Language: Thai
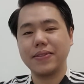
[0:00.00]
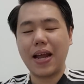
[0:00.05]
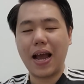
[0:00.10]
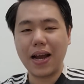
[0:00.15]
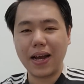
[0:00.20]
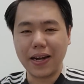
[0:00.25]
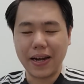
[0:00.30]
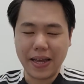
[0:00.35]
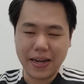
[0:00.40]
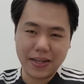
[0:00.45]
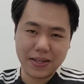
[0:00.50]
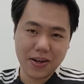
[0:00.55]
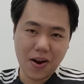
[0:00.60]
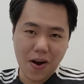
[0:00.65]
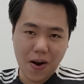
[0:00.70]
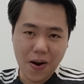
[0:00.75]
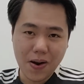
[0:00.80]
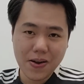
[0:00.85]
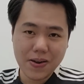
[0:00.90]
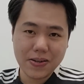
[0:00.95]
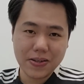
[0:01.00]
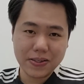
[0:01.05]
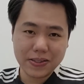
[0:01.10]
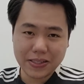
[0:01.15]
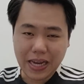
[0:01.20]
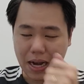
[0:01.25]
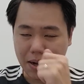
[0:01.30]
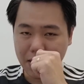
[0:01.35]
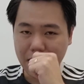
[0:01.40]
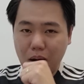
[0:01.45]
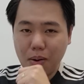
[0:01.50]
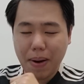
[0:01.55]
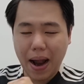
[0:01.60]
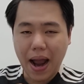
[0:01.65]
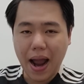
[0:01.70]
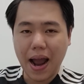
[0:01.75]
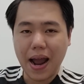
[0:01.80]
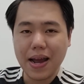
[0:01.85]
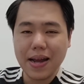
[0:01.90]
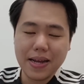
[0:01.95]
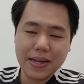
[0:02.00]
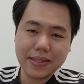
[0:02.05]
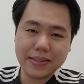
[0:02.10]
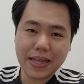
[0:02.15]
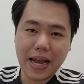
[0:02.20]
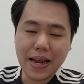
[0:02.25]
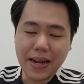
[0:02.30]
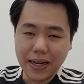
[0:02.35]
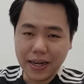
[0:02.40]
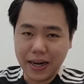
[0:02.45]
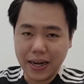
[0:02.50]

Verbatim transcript: อังกฤษก็จับเข้ามาได้เล